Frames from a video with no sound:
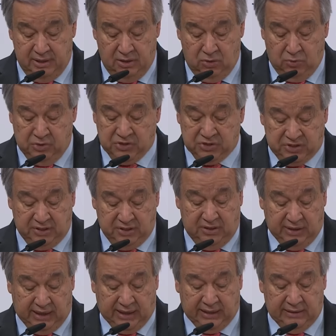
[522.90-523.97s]

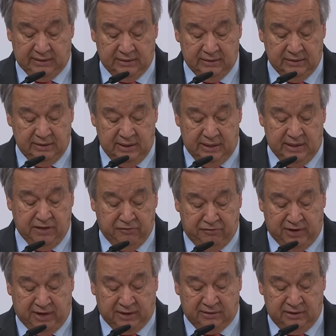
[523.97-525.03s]
Malheureusement, nous manquons
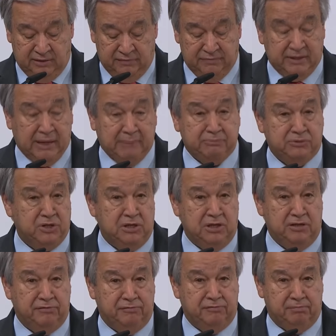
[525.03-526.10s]
toujours d'un mécanisme
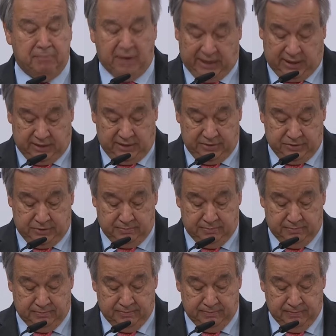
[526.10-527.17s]
efficace
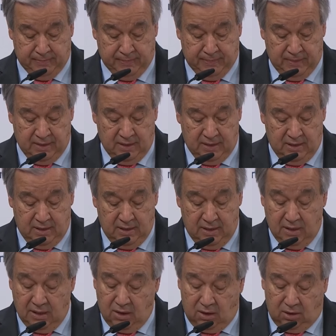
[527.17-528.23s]
d'allègement de la dette.
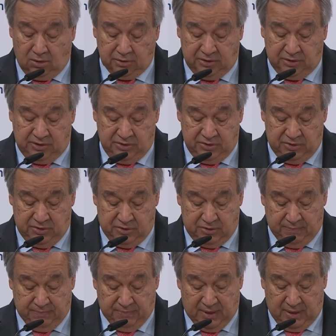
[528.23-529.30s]
C'est une
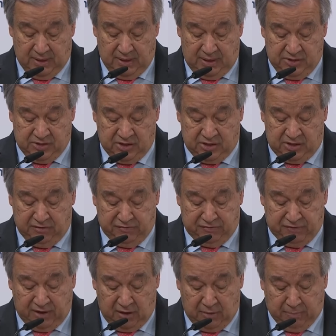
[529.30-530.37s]
urgence de développement
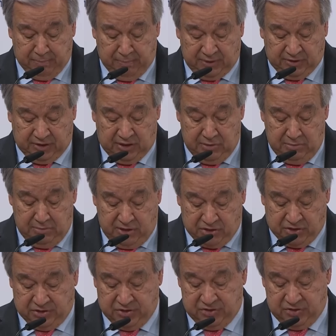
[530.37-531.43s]
avec de
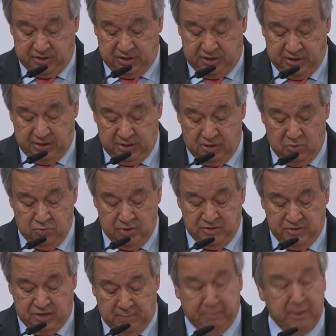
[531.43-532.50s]
profondes implications pour la
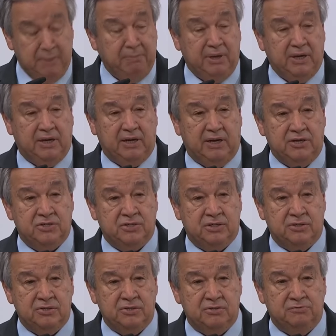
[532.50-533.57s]
sécurité mondiale.